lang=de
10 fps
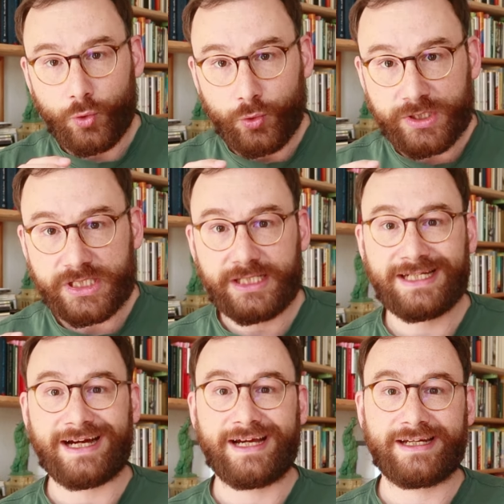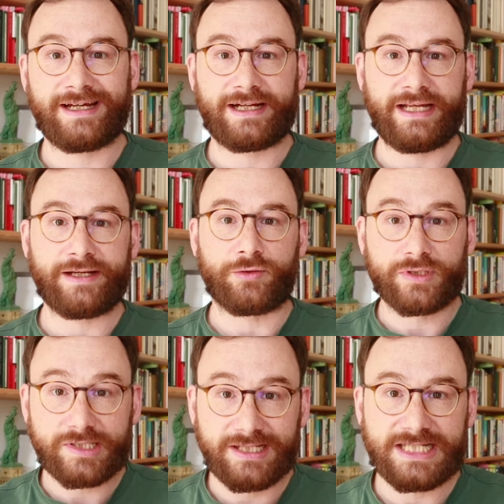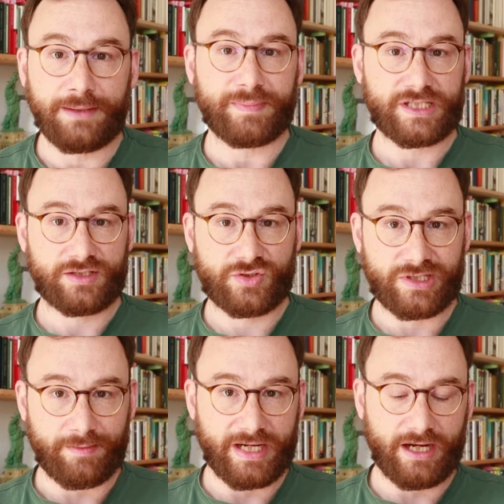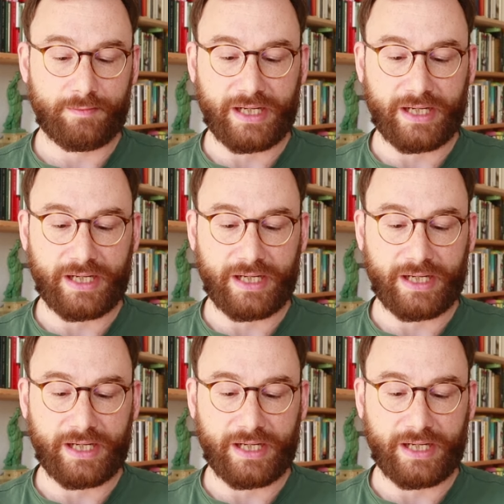und in einen Erklärungsgesamtzusammenhang